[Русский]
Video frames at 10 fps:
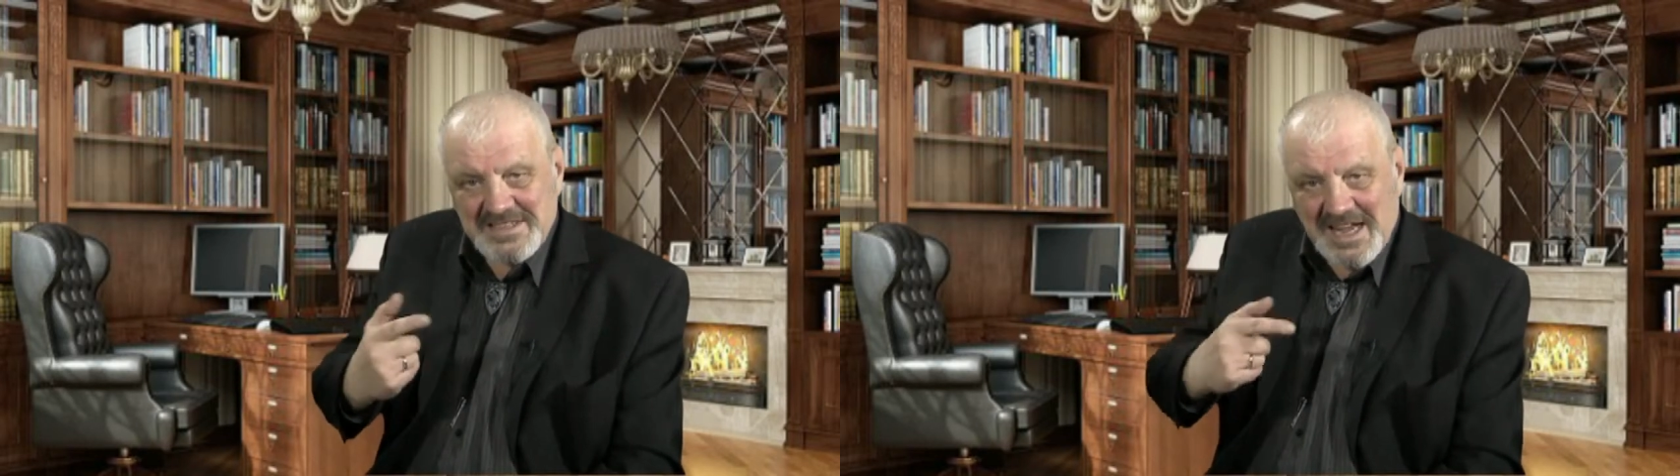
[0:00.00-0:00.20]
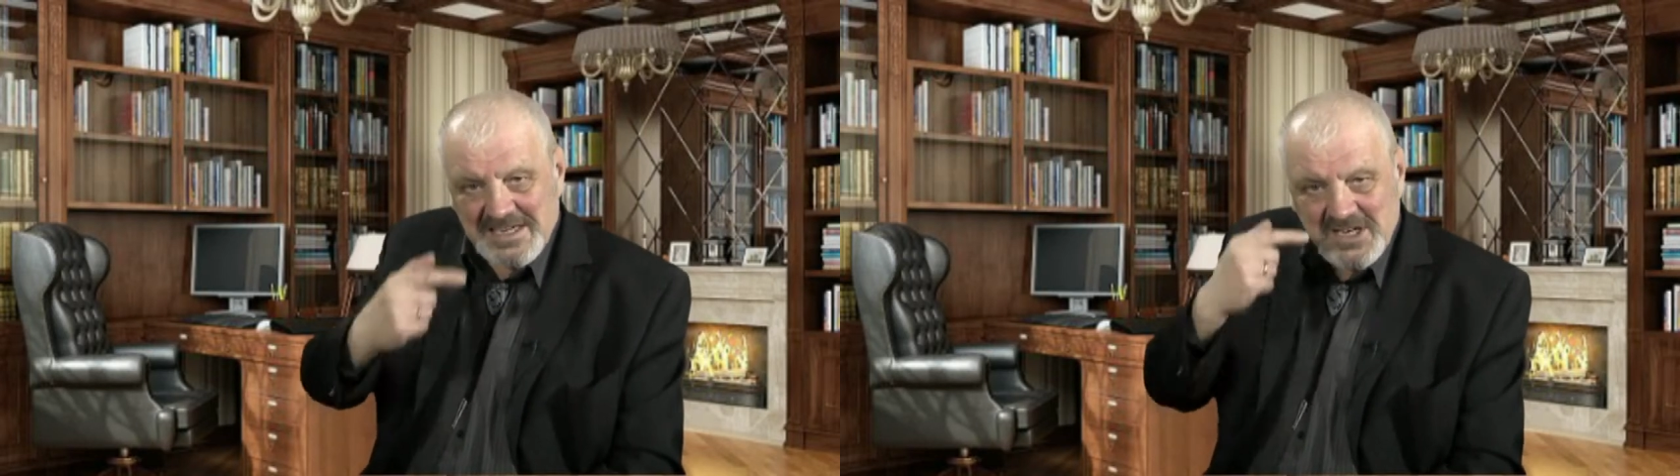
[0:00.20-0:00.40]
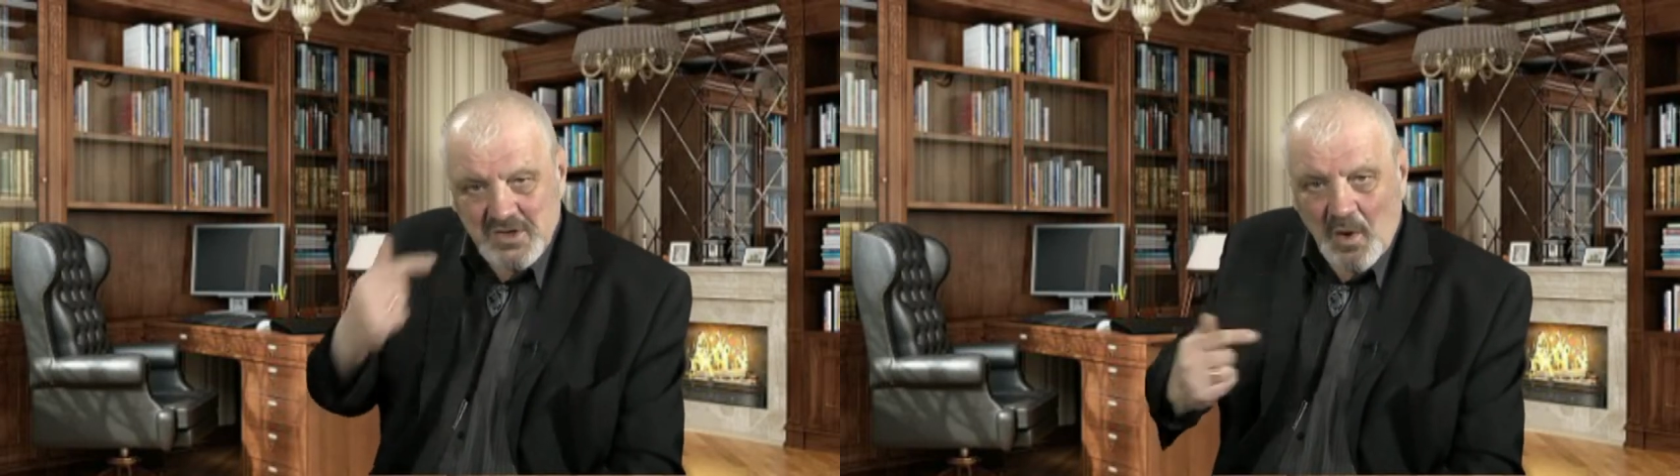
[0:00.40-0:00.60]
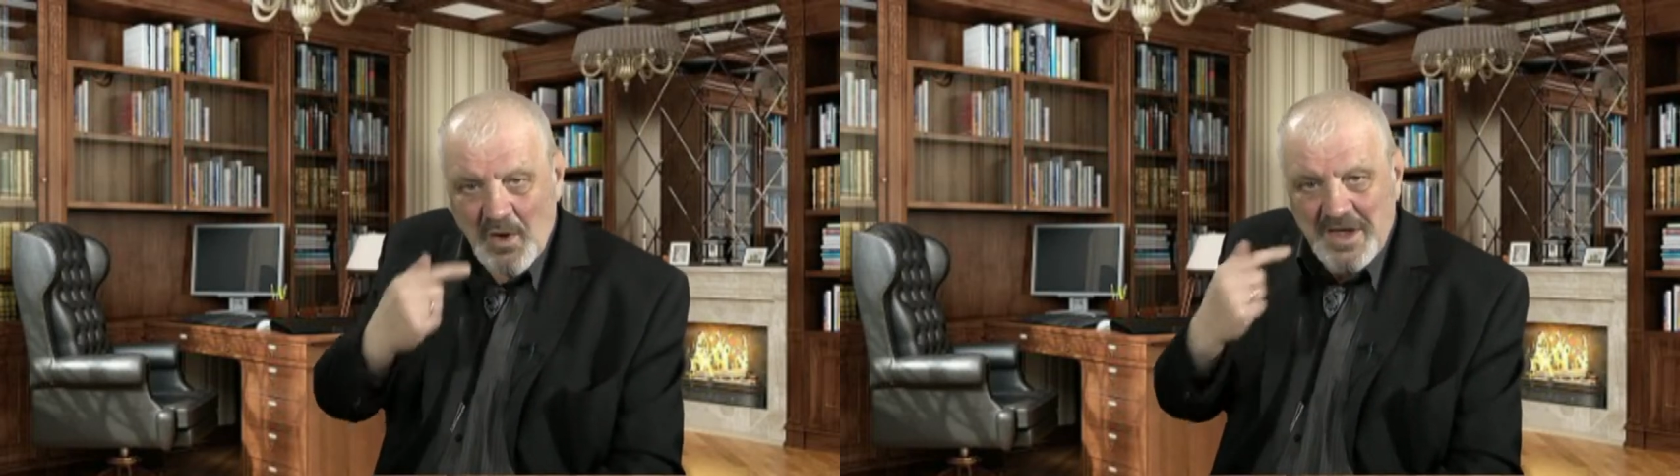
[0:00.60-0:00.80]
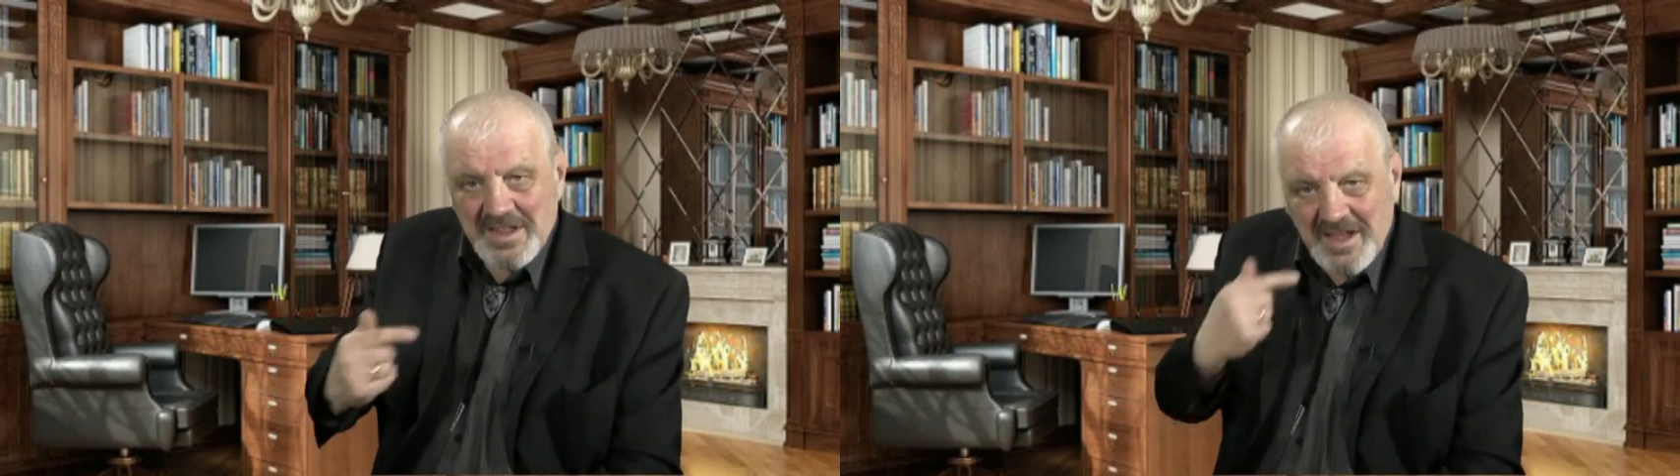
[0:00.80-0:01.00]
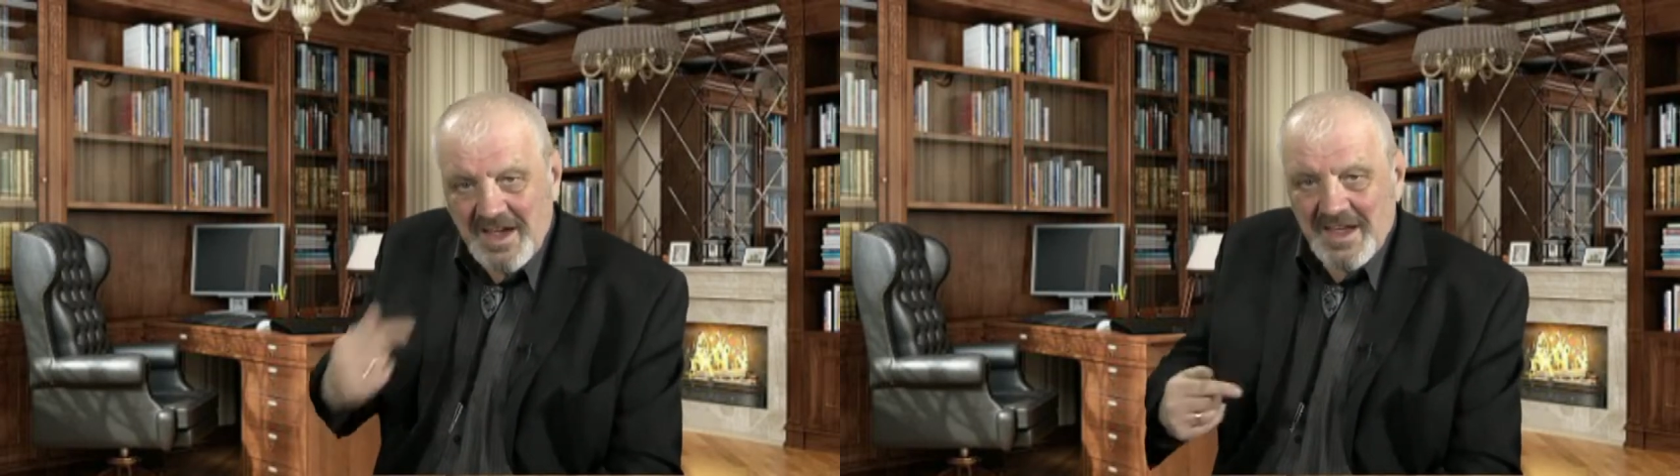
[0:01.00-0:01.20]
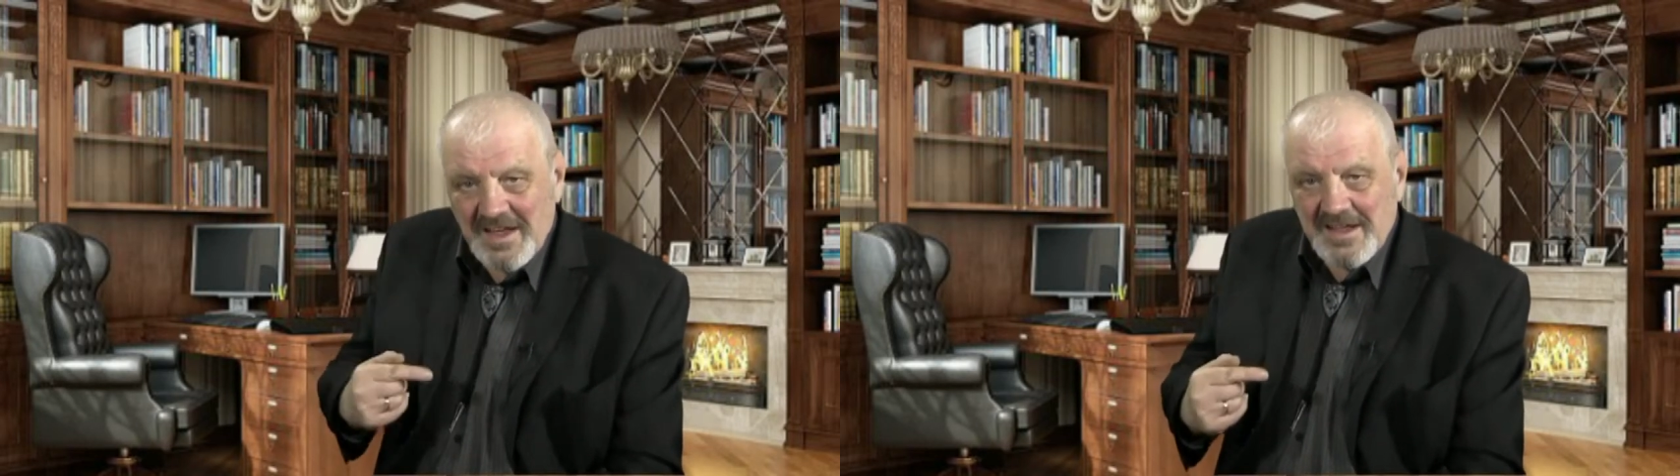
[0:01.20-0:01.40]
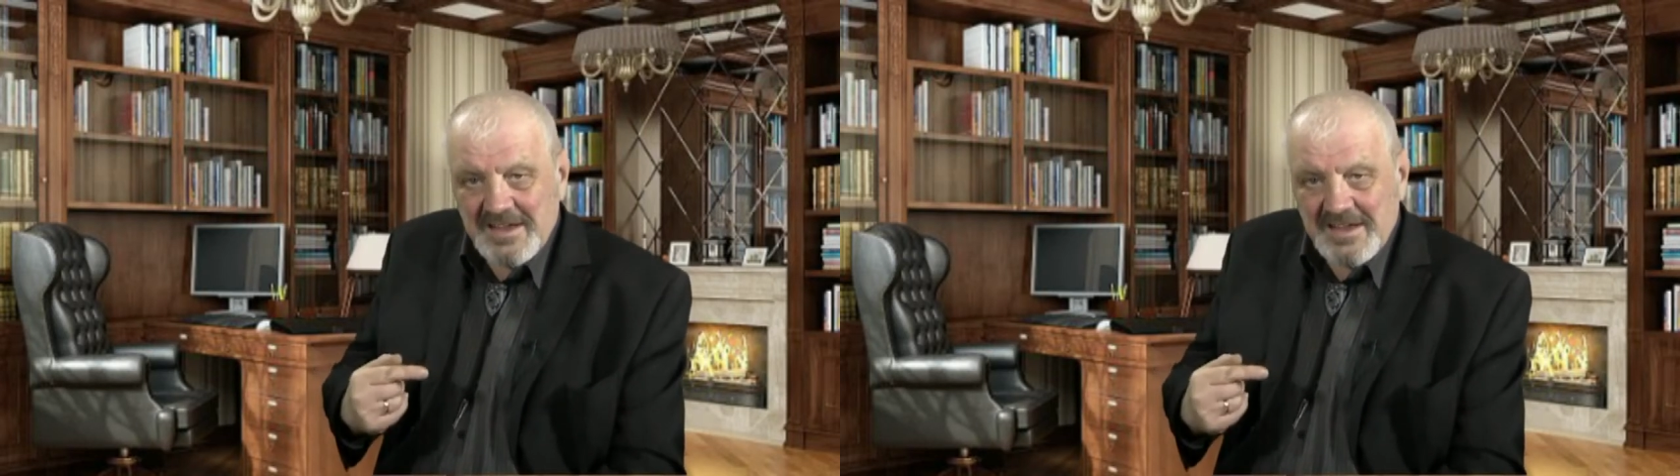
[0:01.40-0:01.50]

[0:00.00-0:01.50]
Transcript: достойны